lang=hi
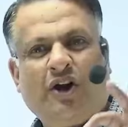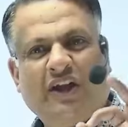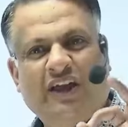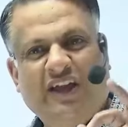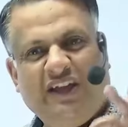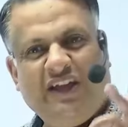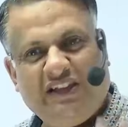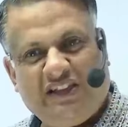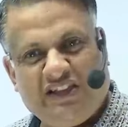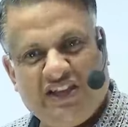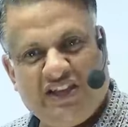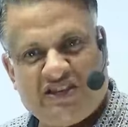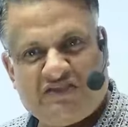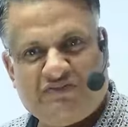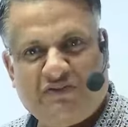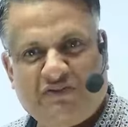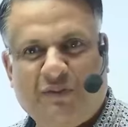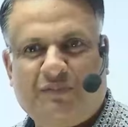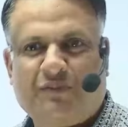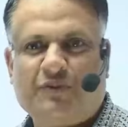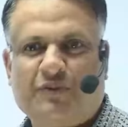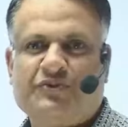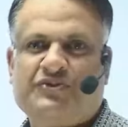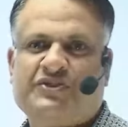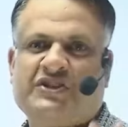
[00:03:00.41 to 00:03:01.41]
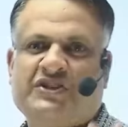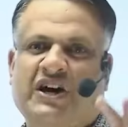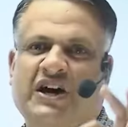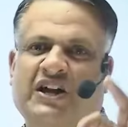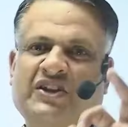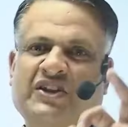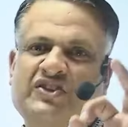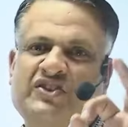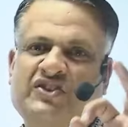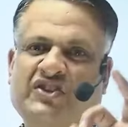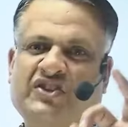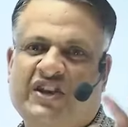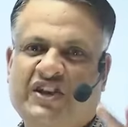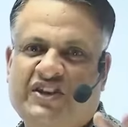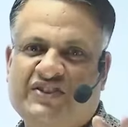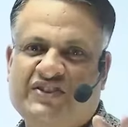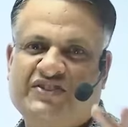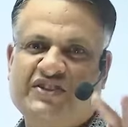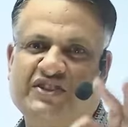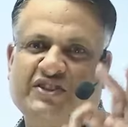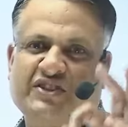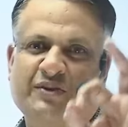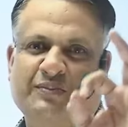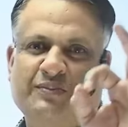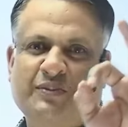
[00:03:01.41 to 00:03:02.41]
31वां पुरस्कार 6
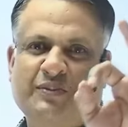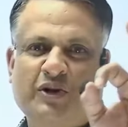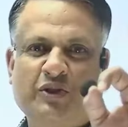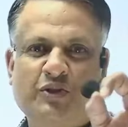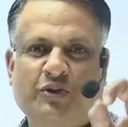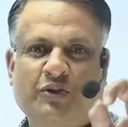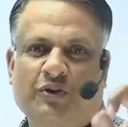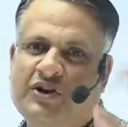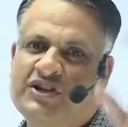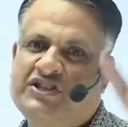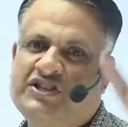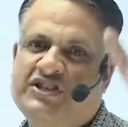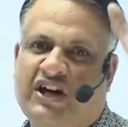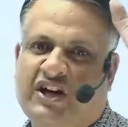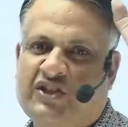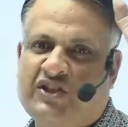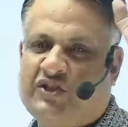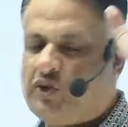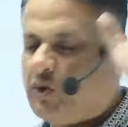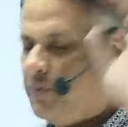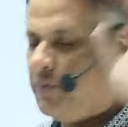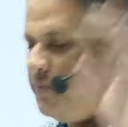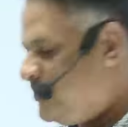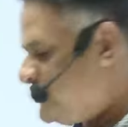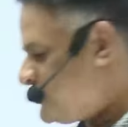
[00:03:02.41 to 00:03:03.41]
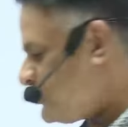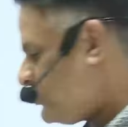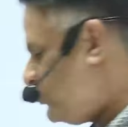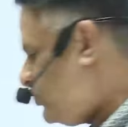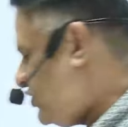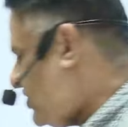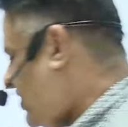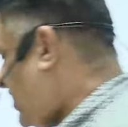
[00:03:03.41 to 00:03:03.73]
सितंबर 2024 को दिया